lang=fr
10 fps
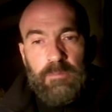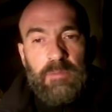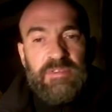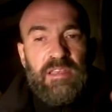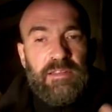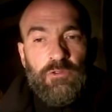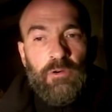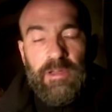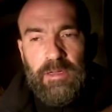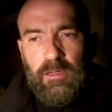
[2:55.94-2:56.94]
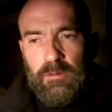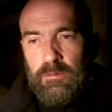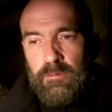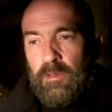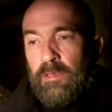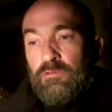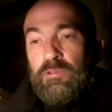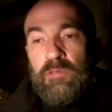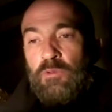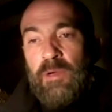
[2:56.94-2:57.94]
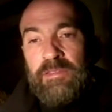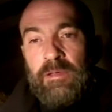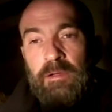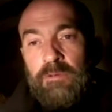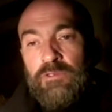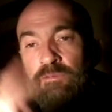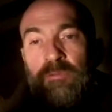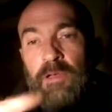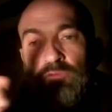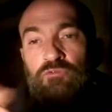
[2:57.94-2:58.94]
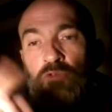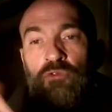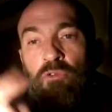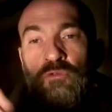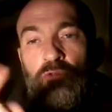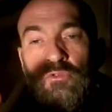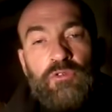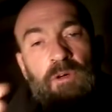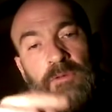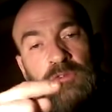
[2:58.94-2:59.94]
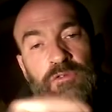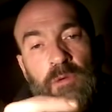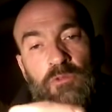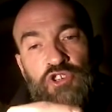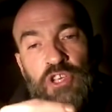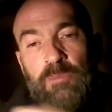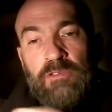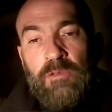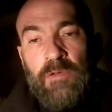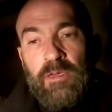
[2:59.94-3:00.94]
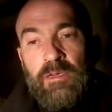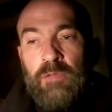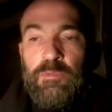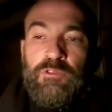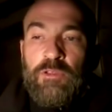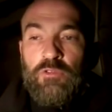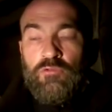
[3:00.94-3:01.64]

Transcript: même si elle est dorée. Hein, tu te lèves le matin, tu vas faire ton tour de roue, tu vas, faire, tu vas manger, après tu vas faire caca, puis tu vas te